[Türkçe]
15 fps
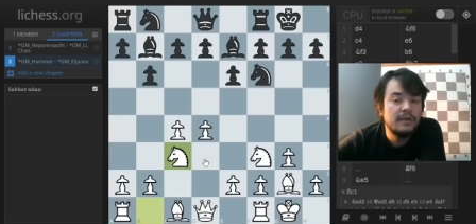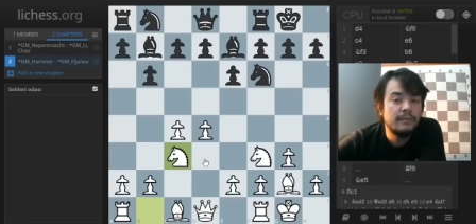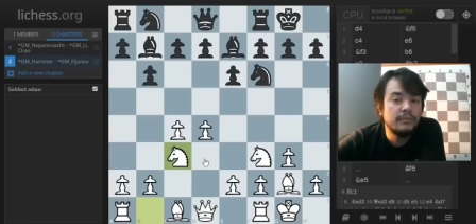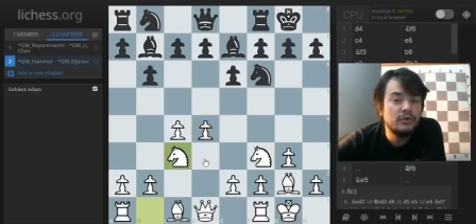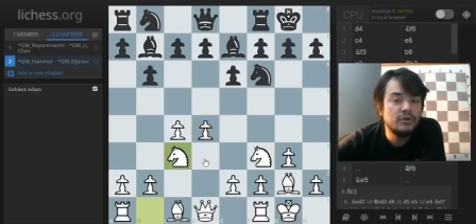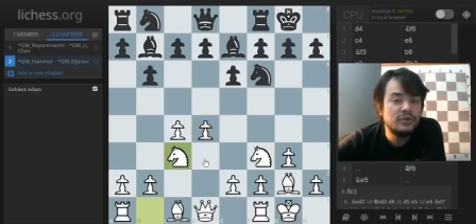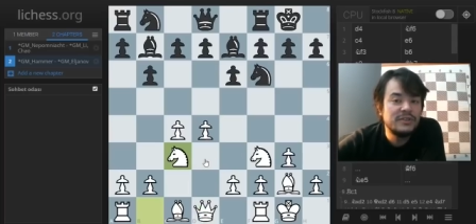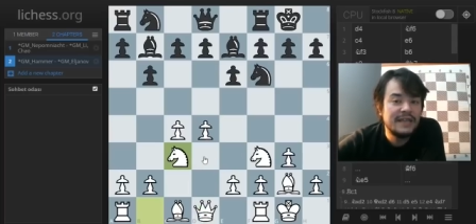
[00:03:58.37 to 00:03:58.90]

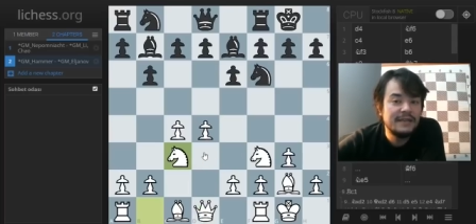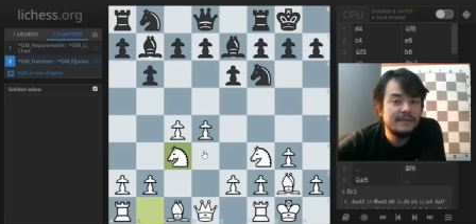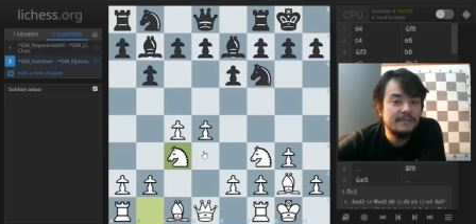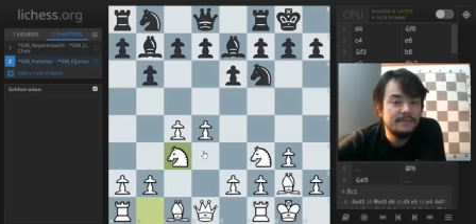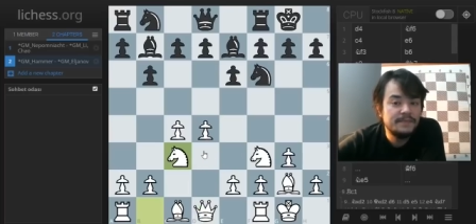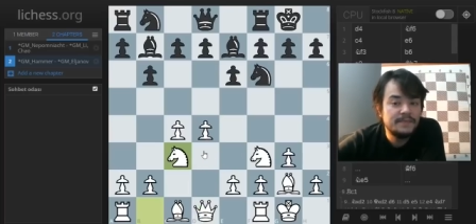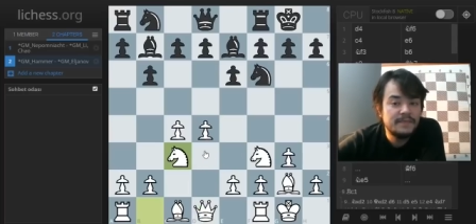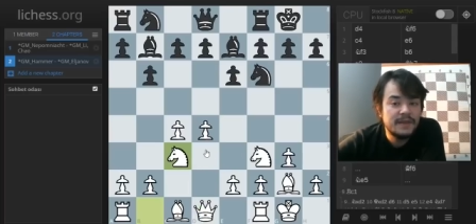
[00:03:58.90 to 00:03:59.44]
Bu yüzden
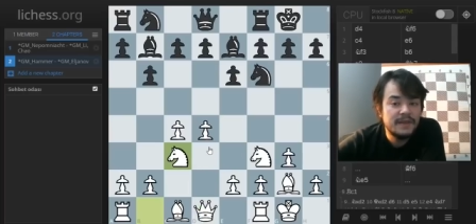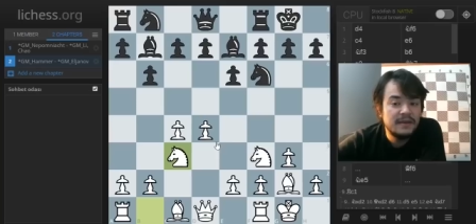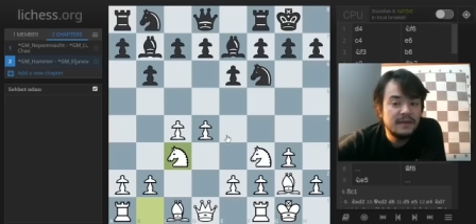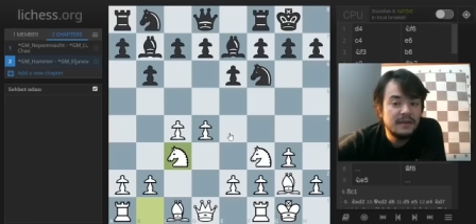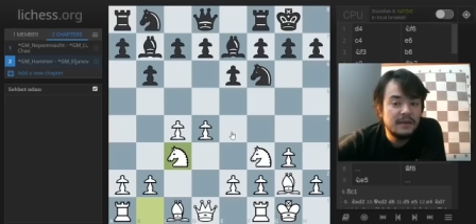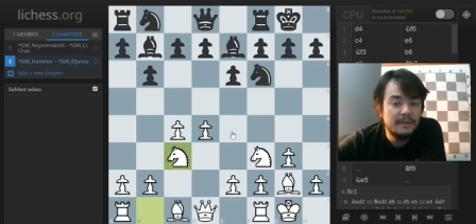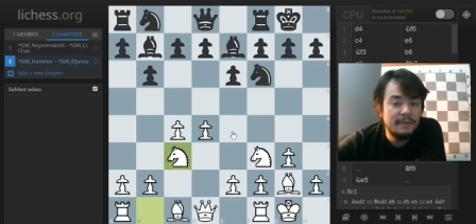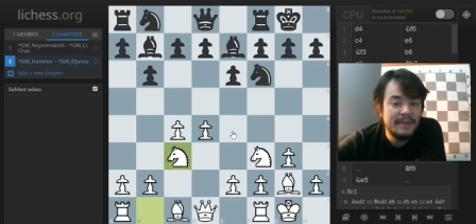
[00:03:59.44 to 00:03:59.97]

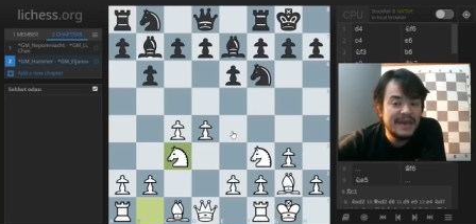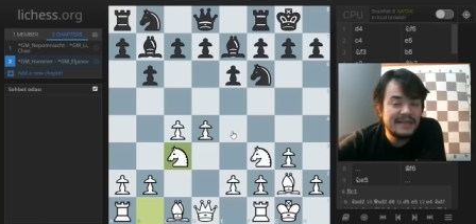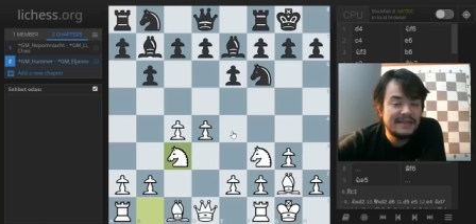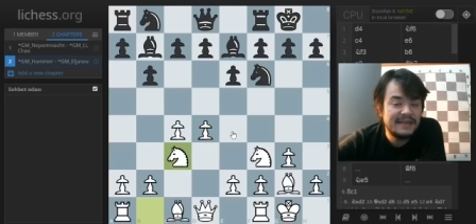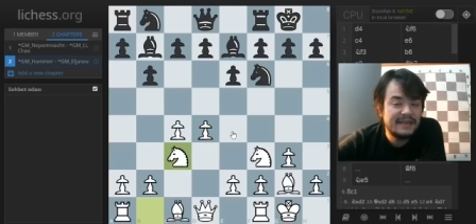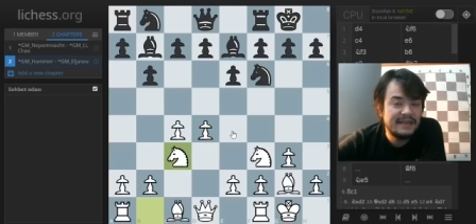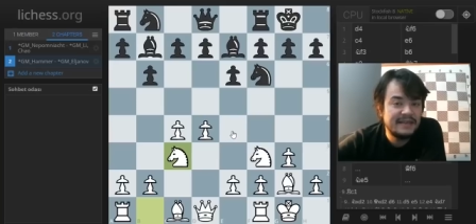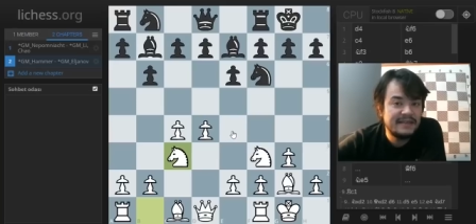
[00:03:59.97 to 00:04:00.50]
beyaz
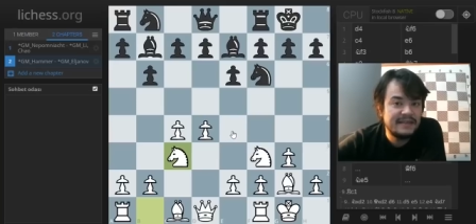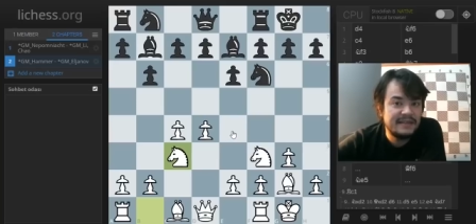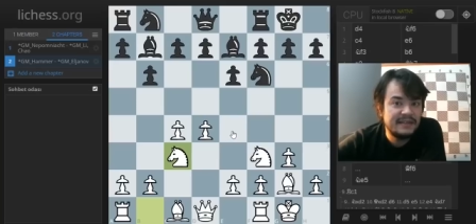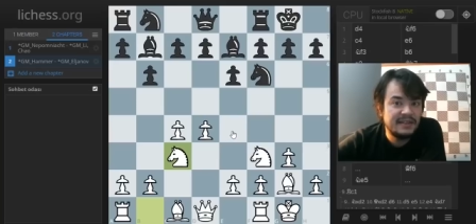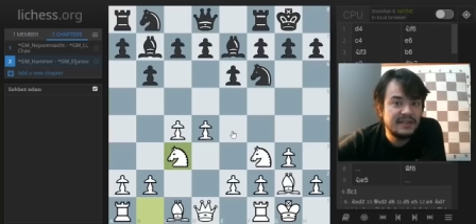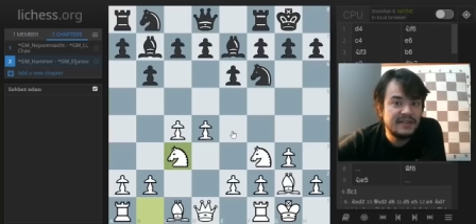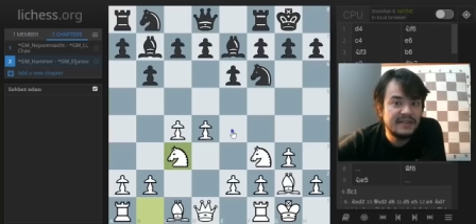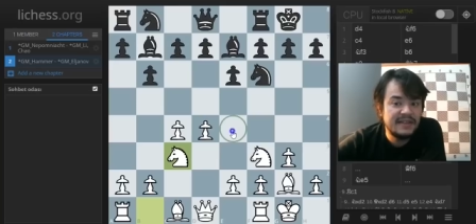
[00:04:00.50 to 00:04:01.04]
kare
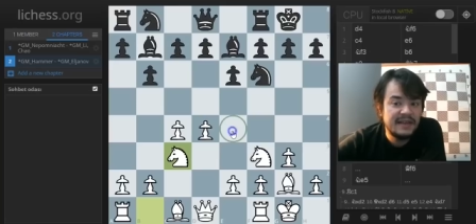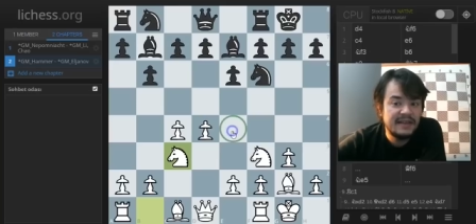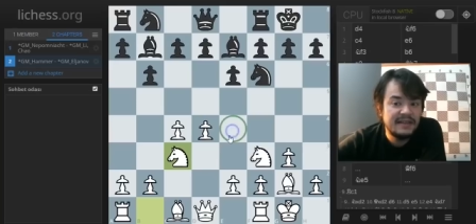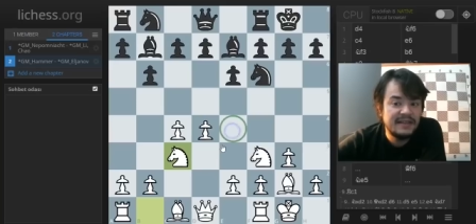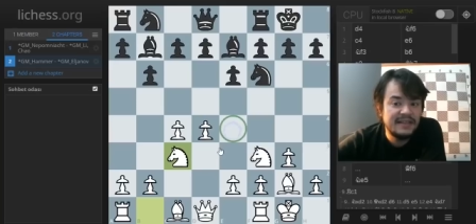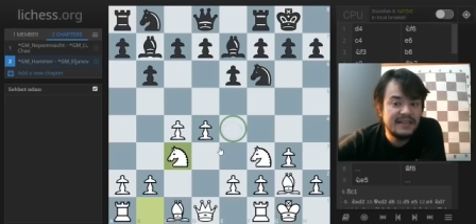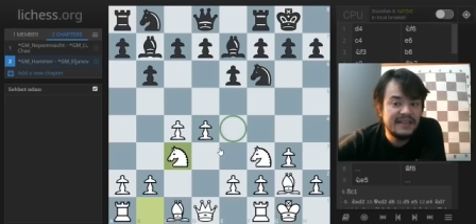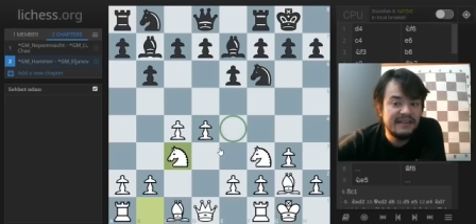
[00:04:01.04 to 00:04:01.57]
stratejisine
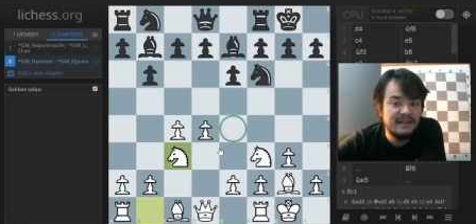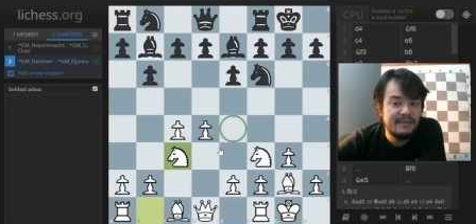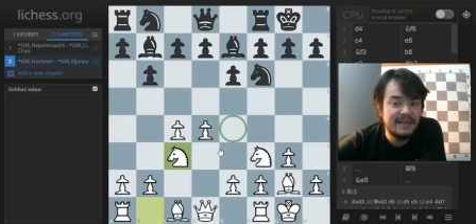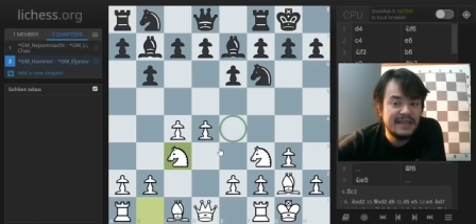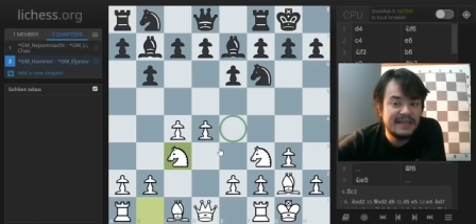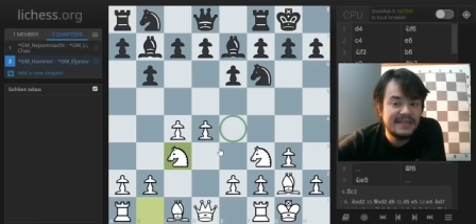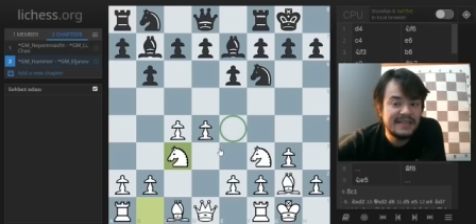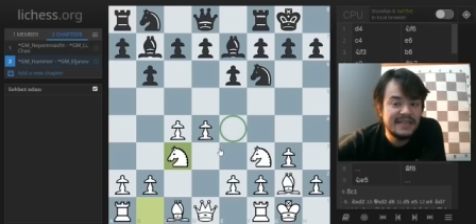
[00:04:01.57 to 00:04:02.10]
devam
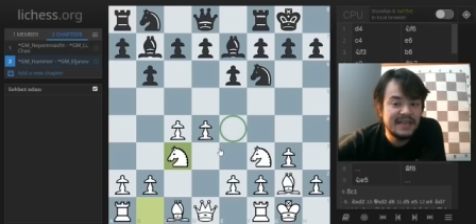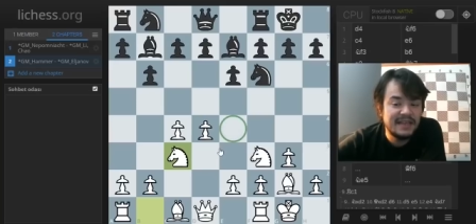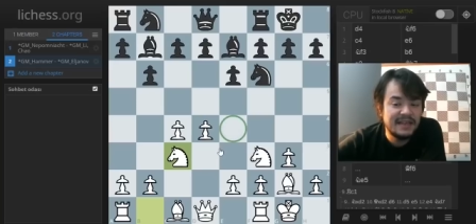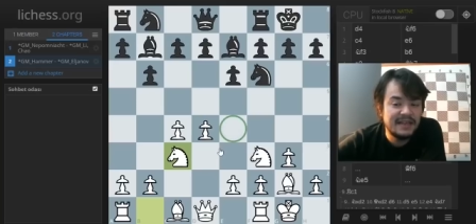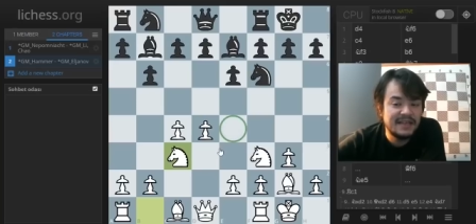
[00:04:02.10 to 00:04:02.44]
eden siyahlar